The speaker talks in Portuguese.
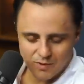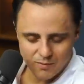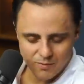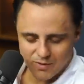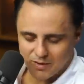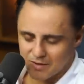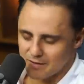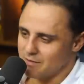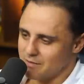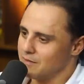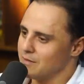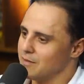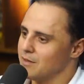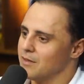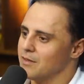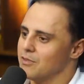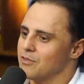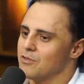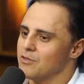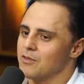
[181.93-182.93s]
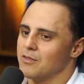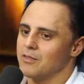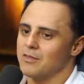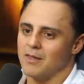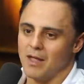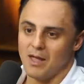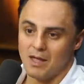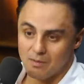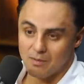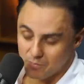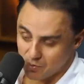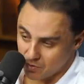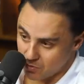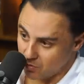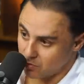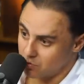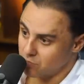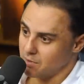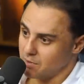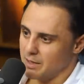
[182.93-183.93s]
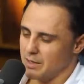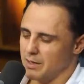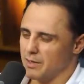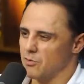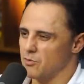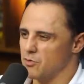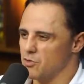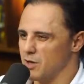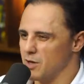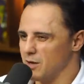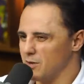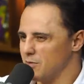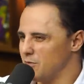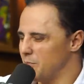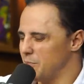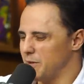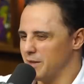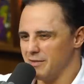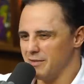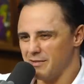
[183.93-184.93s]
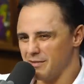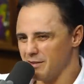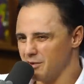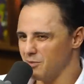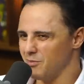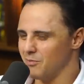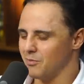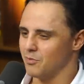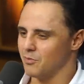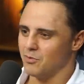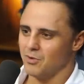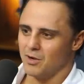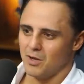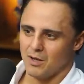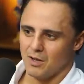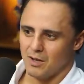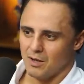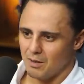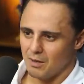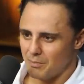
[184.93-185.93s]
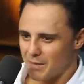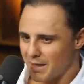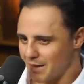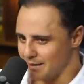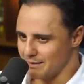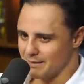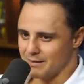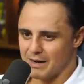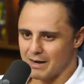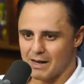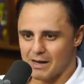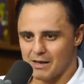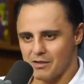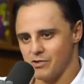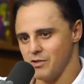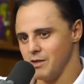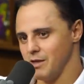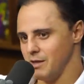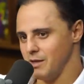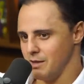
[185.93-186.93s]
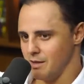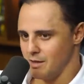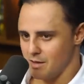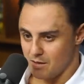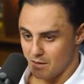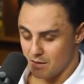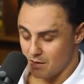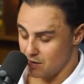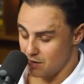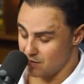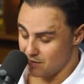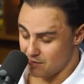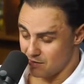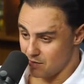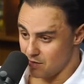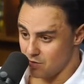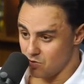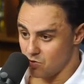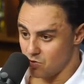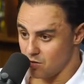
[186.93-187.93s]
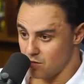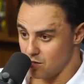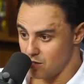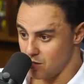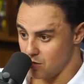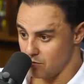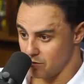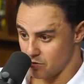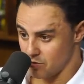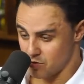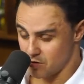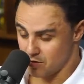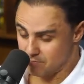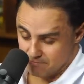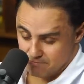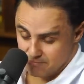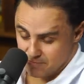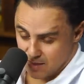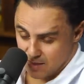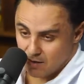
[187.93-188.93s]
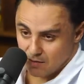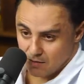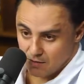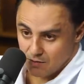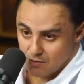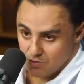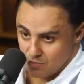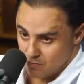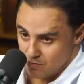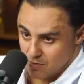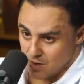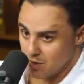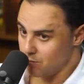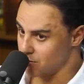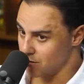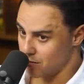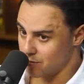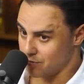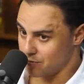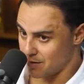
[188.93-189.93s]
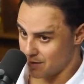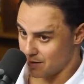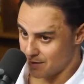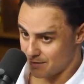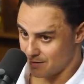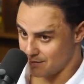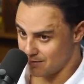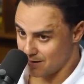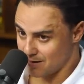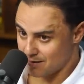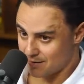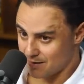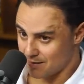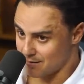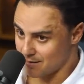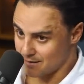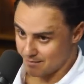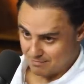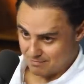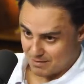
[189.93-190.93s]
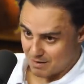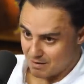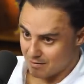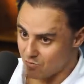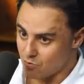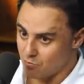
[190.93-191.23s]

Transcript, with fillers: pra cacete. Tem piloto, né? Onde a competição, o malandragem existe e eu acho que tem que existir mesmo, né? Porque você tem que tentar um trazer o